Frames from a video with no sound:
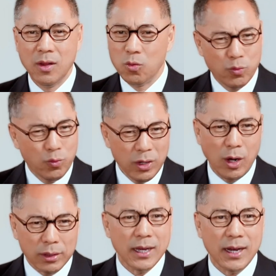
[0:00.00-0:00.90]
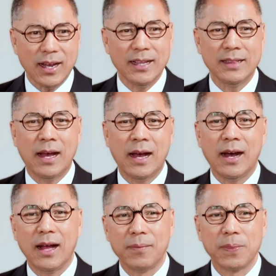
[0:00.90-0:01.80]
无聊的很
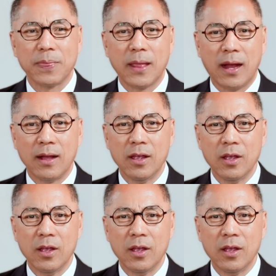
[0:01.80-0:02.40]
呐啊！